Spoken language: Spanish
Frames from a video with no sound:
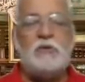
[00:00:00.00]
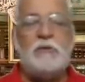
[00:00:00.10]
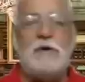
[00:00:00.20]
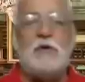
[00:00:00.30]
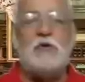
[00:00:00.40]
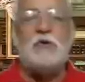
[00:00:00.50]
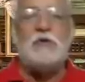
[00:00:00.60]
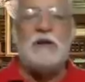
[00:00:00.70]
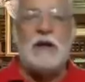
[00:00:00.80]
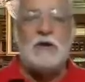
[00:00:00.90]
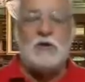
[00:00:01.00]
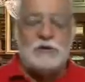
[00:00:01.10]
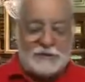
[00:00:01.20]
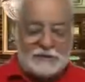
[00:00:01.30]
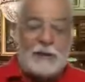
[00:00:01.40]
minutos de la
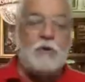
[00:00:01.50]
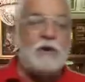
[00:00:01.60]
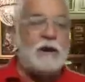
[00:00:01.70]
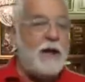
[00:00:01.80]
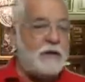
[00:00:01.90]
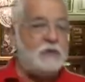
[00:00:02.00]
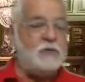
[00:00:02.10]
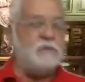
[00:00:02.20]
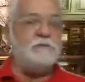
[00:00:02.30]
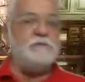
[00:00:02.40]
noche estamos grabando.